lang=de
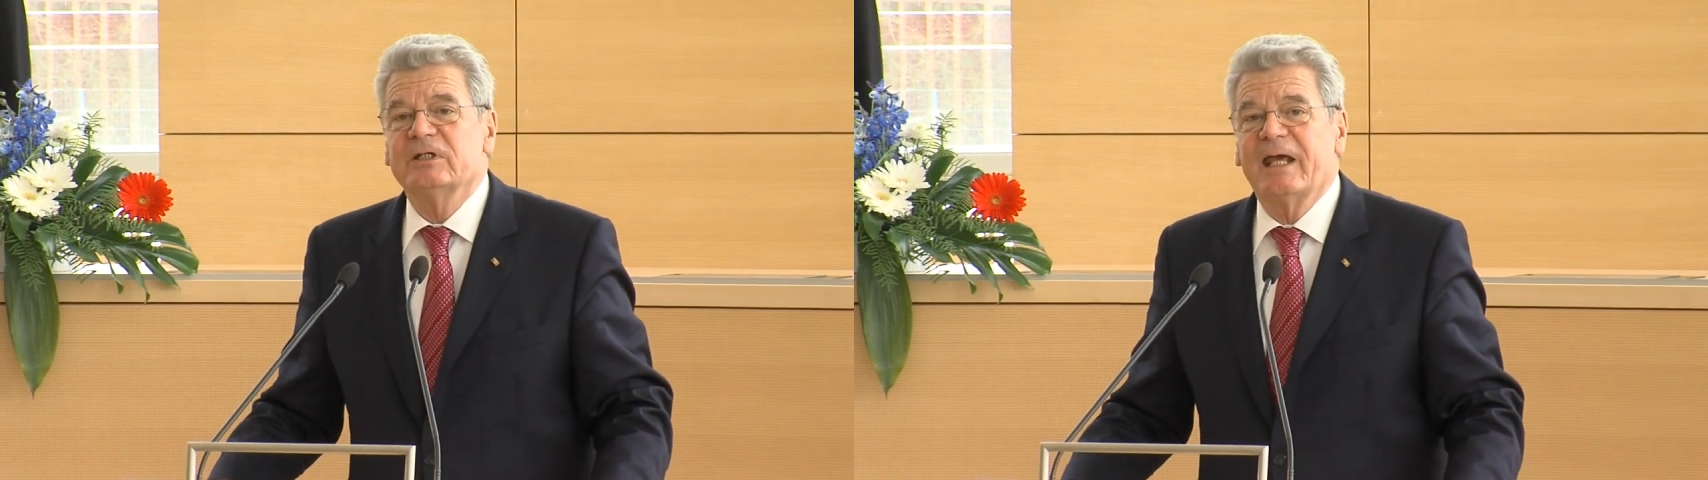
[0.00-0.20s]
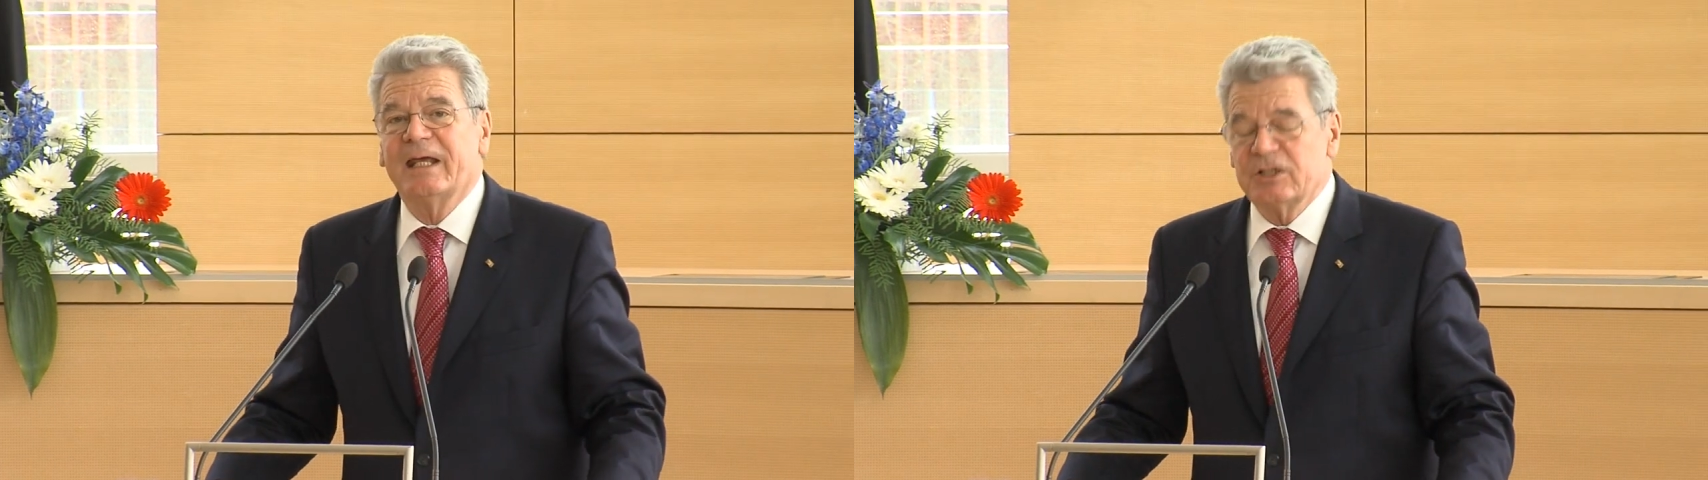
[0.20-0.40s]

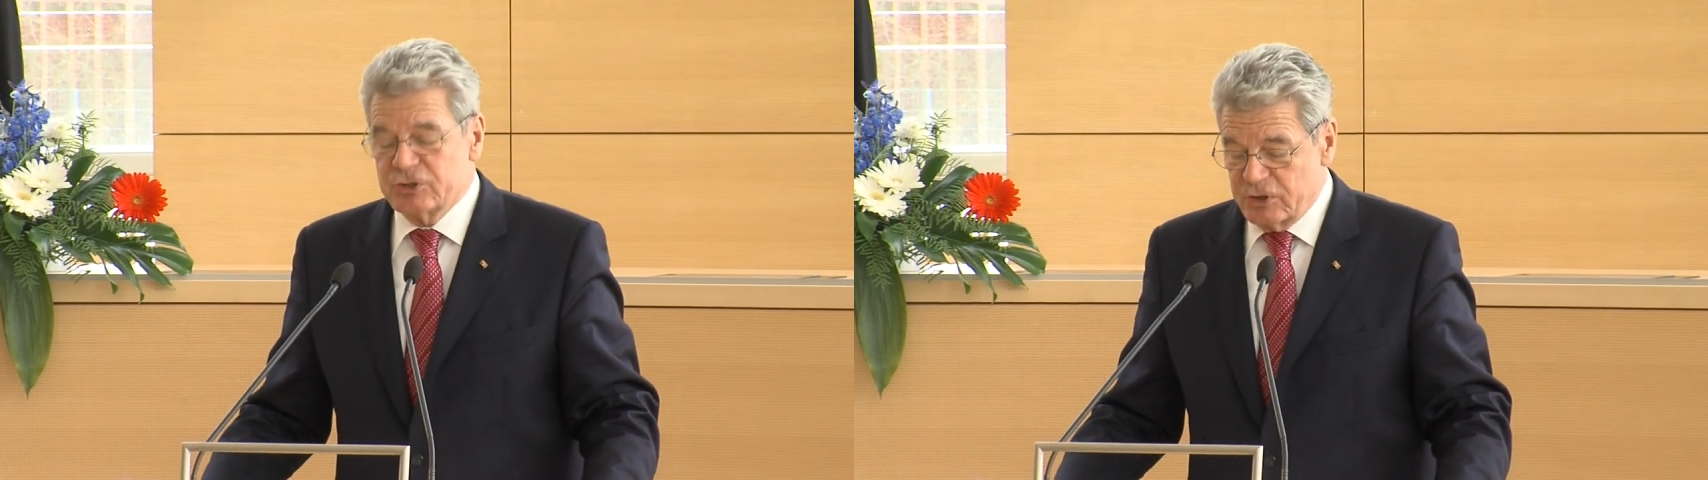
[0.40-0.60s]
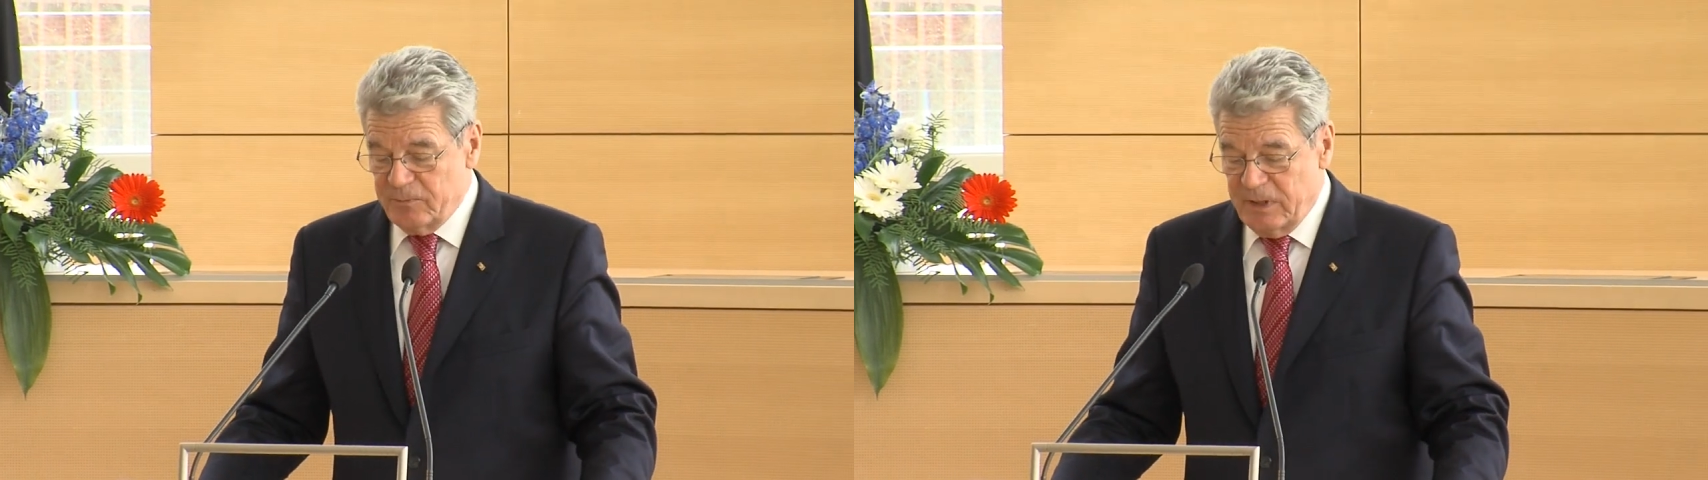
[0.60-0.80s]

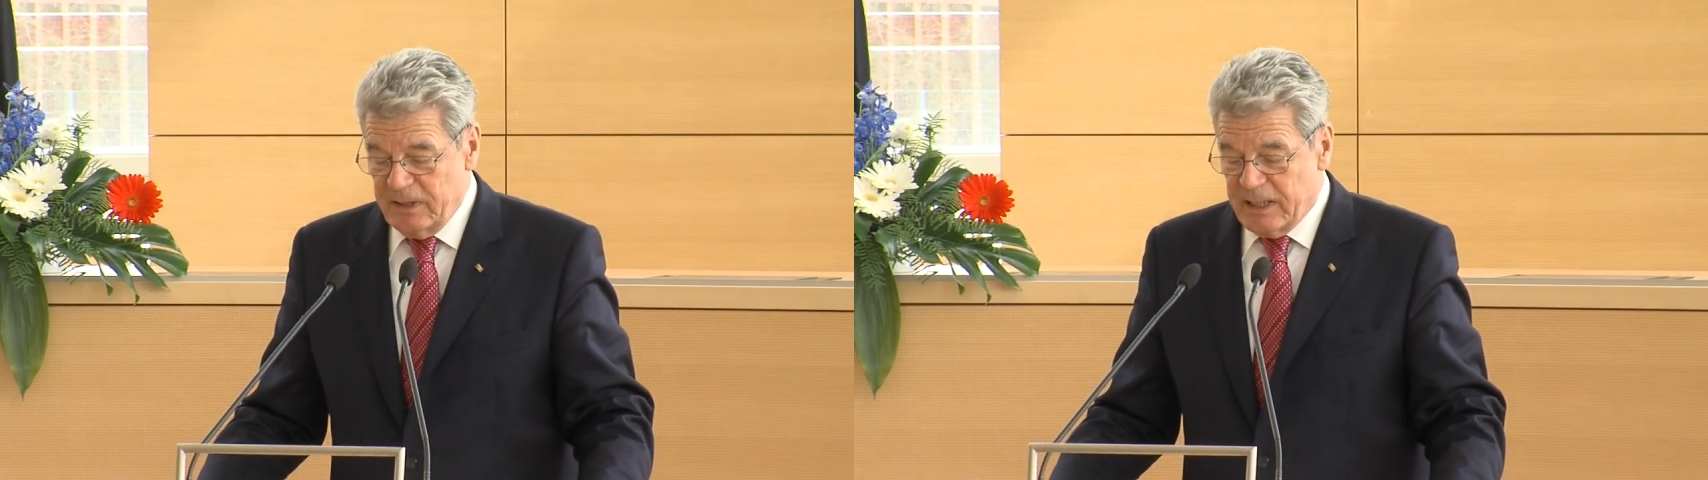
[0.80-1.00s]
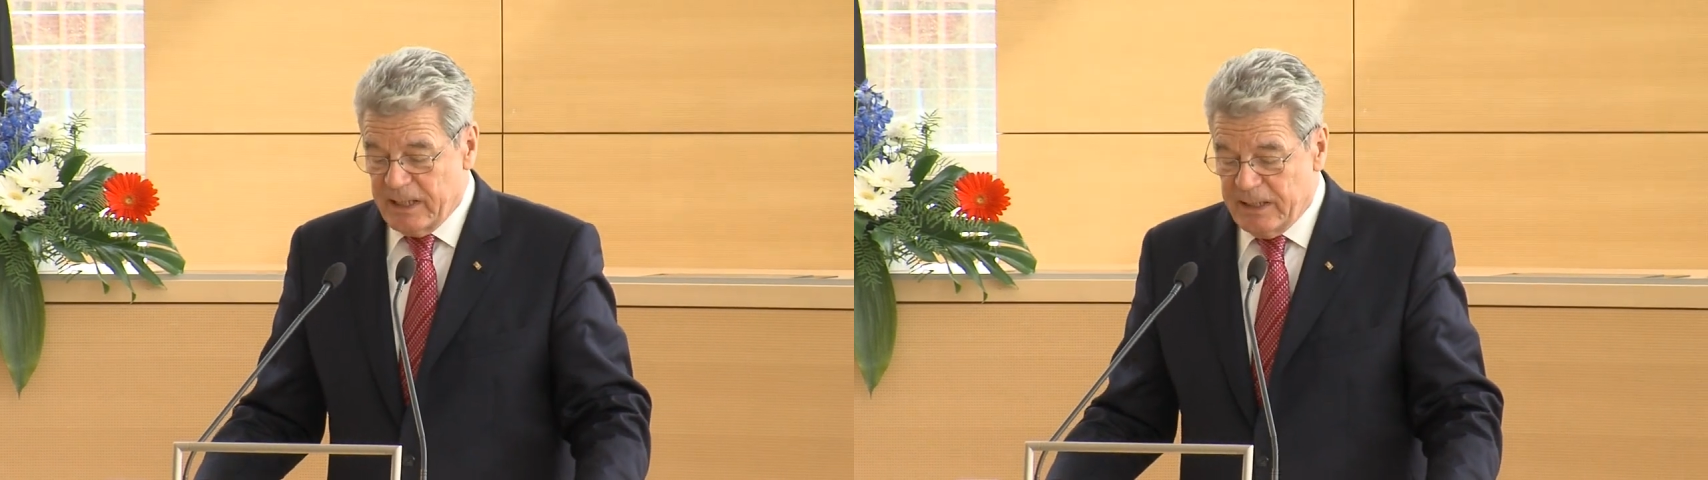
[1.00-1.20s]
dänische
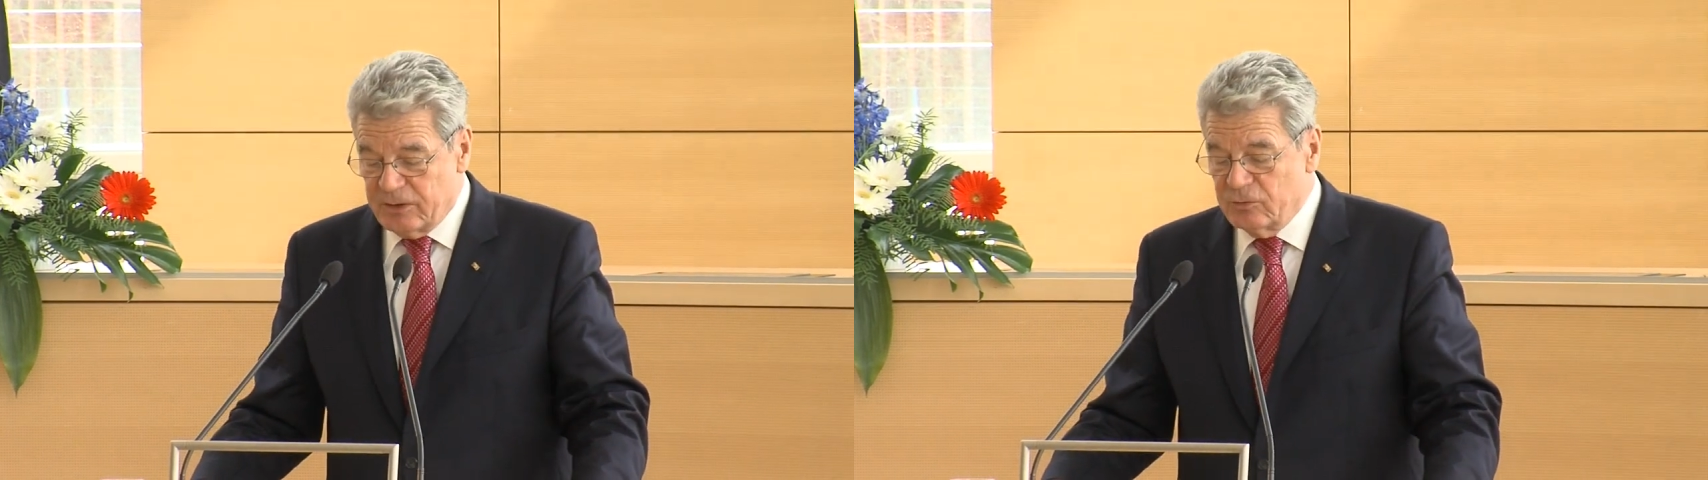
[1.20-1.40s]
Minderheit